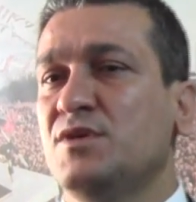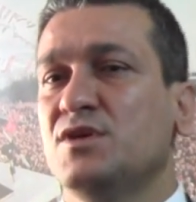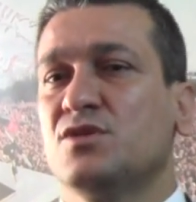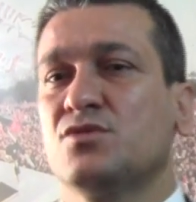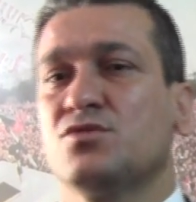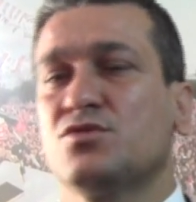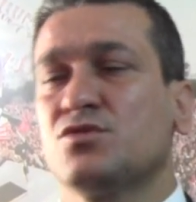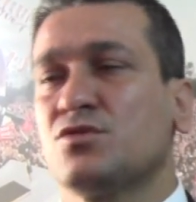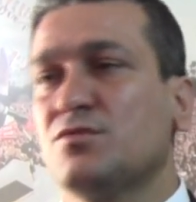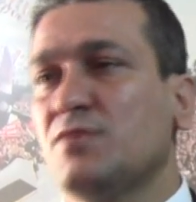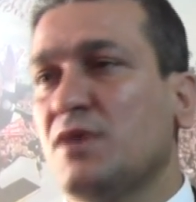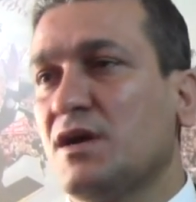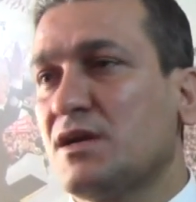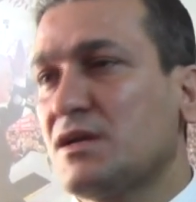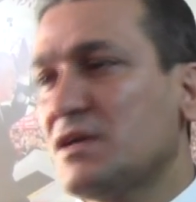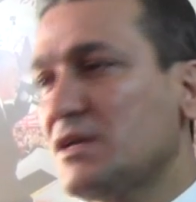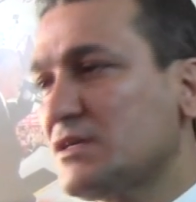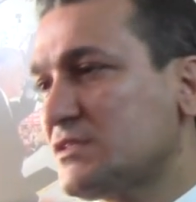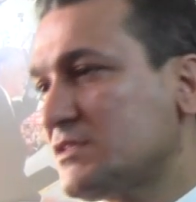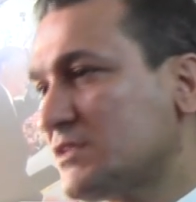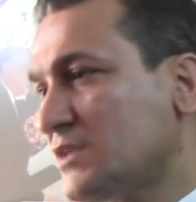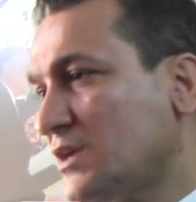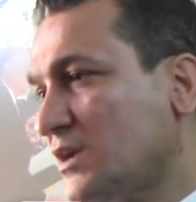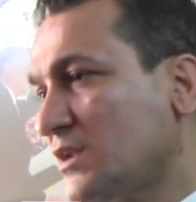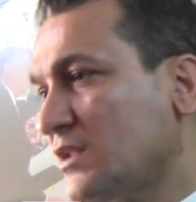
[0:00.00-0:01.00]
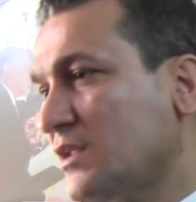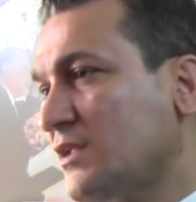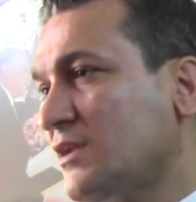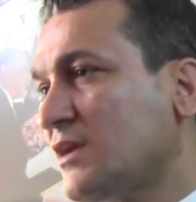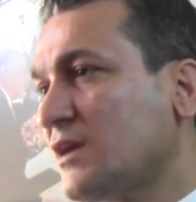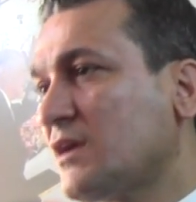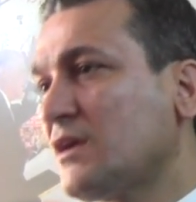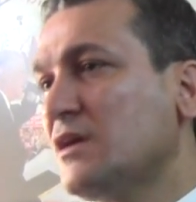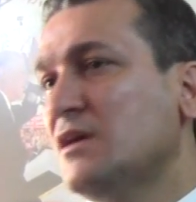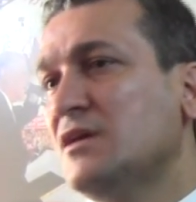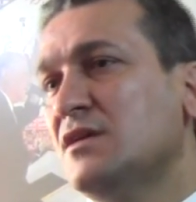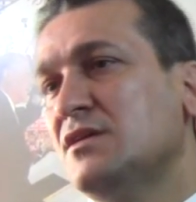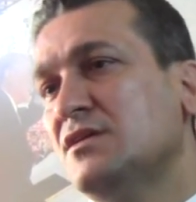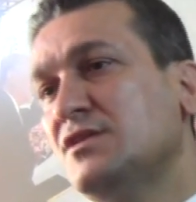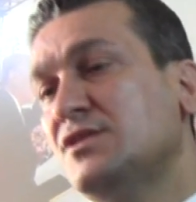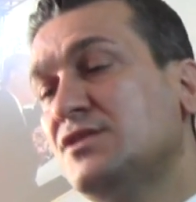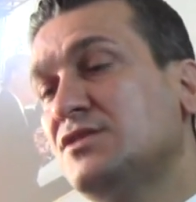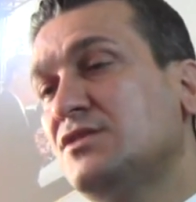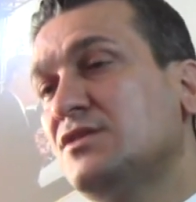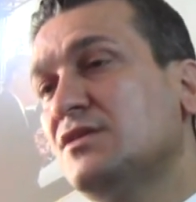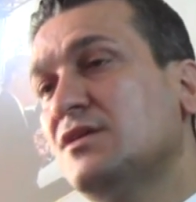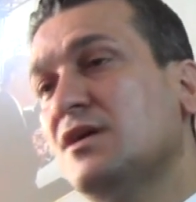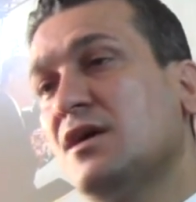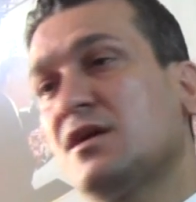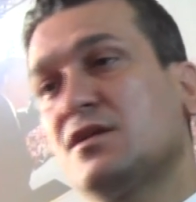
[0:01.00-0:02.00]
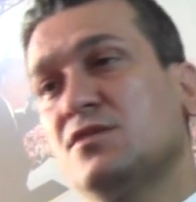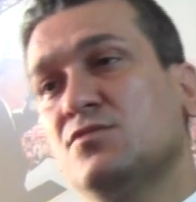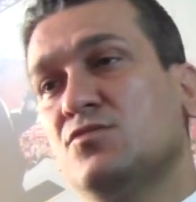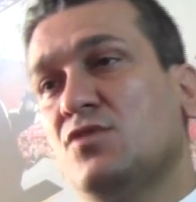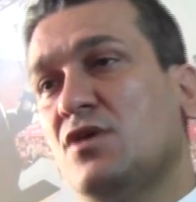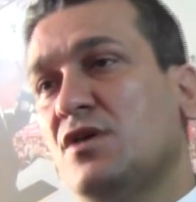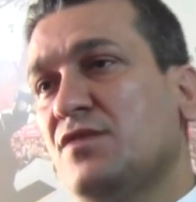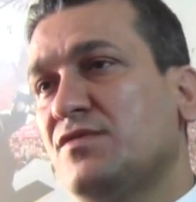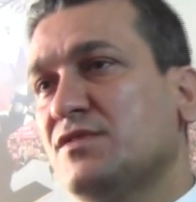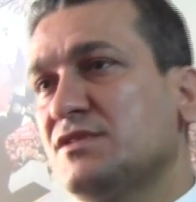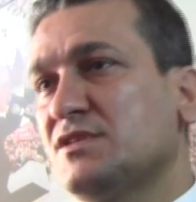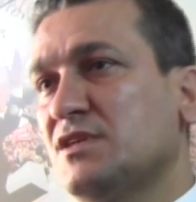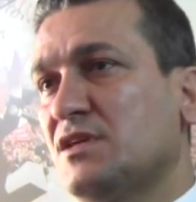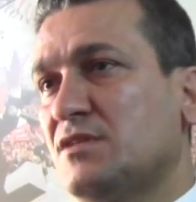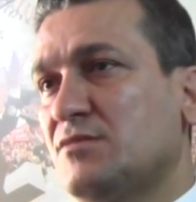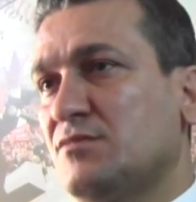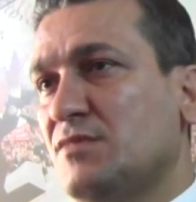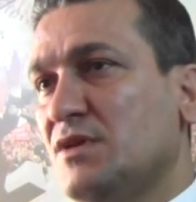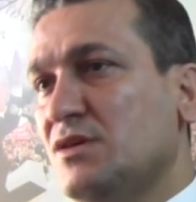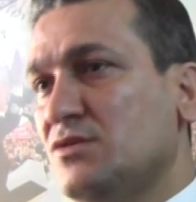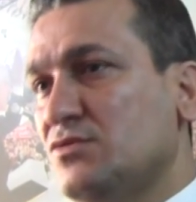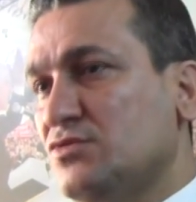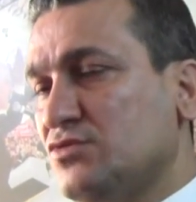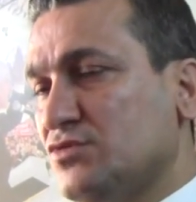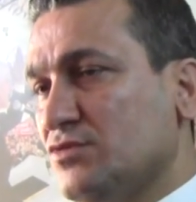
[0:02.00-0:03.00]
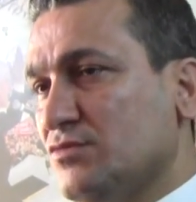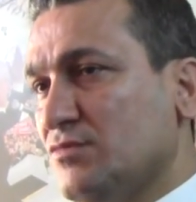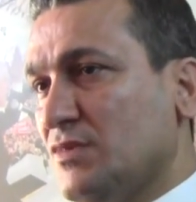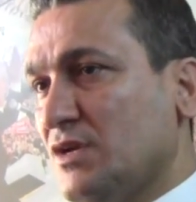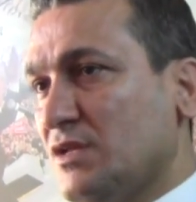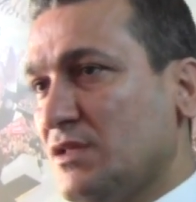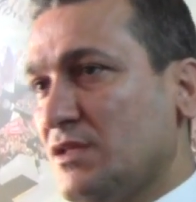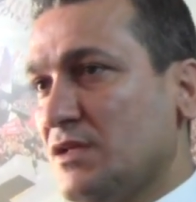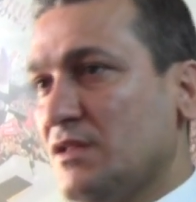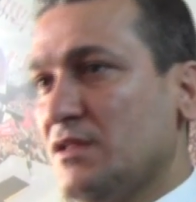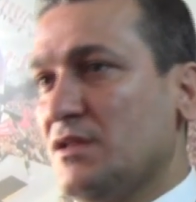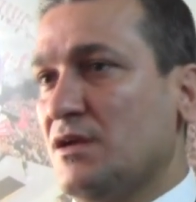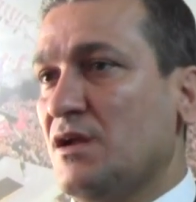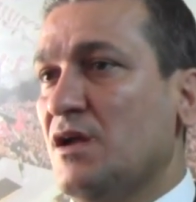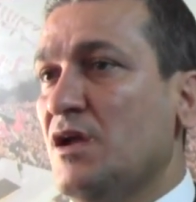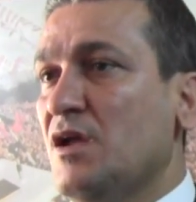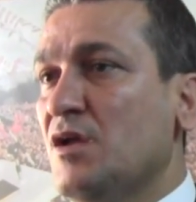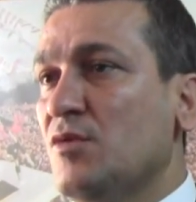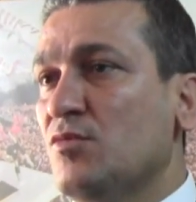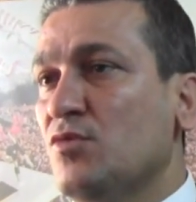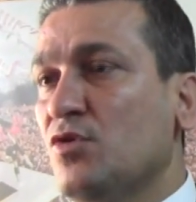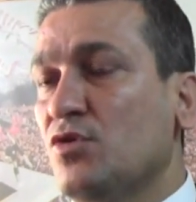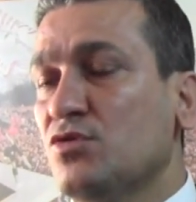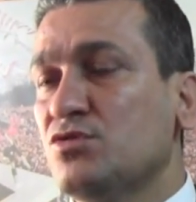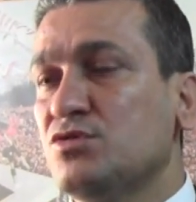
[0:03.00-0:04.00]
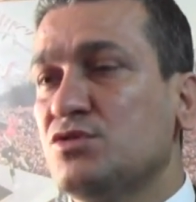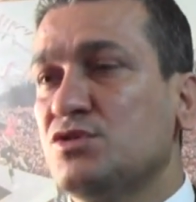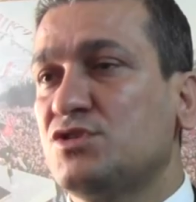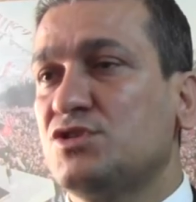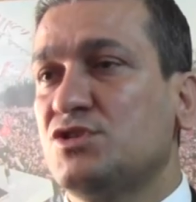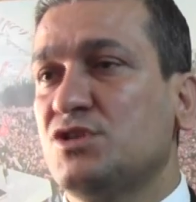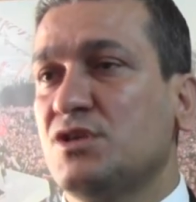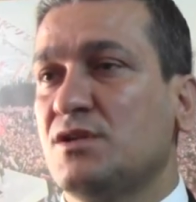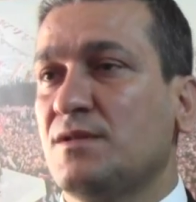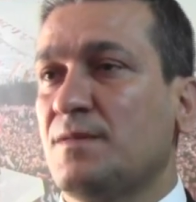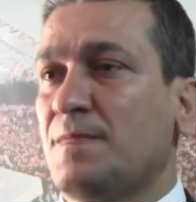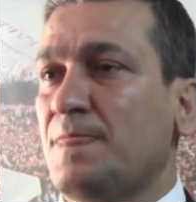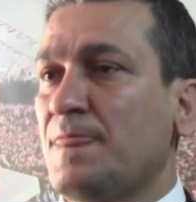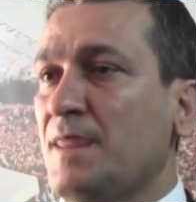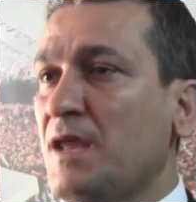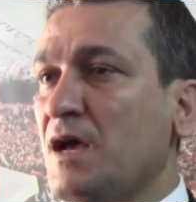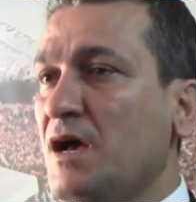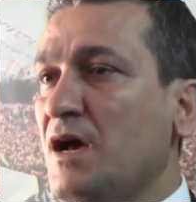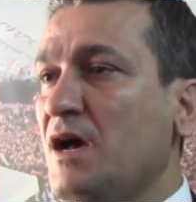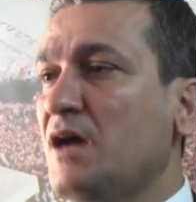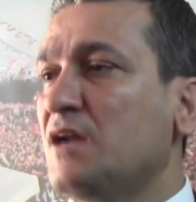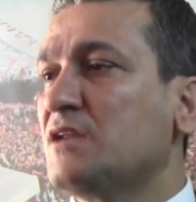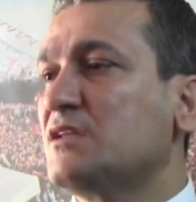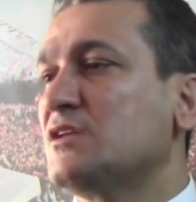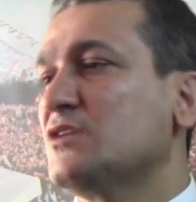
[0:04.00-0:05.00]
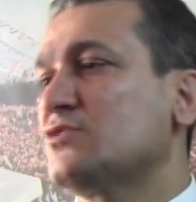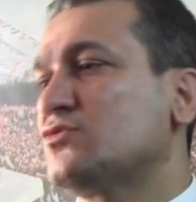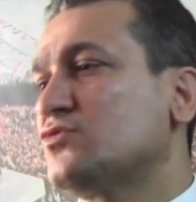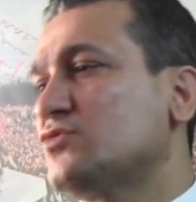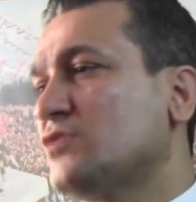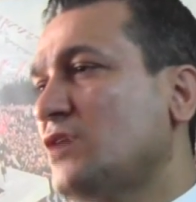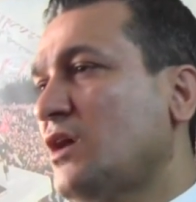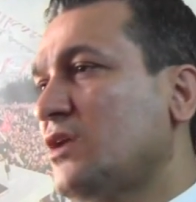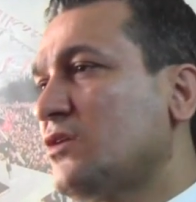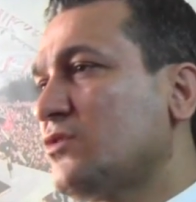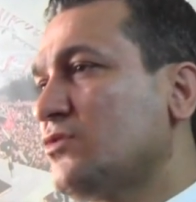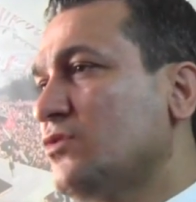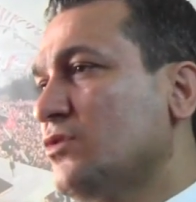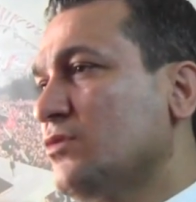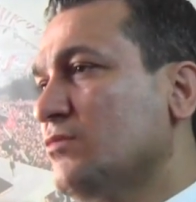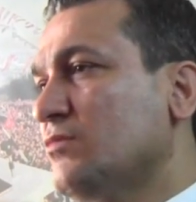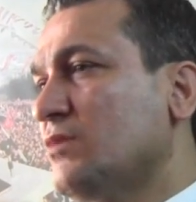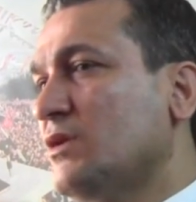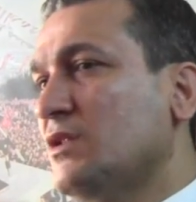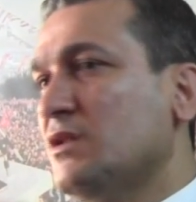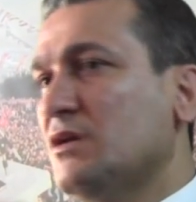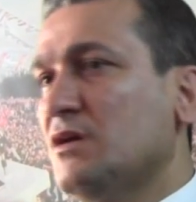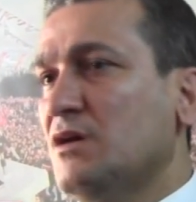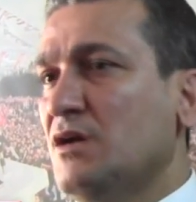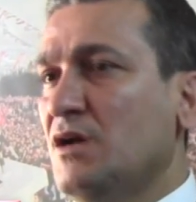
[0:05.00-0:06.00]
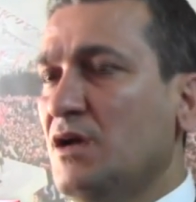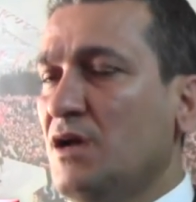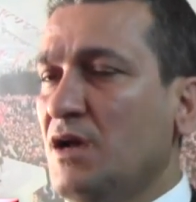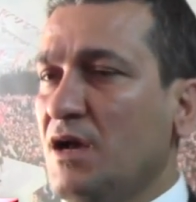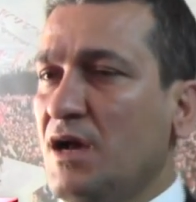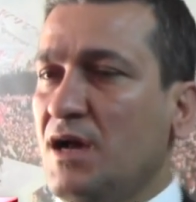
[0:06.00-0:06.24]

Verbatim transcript: ve bir grup arkasına alarak iktidarını muhafaza etmeyi düşünmektedir. Onun için herkes uyanık olmalı.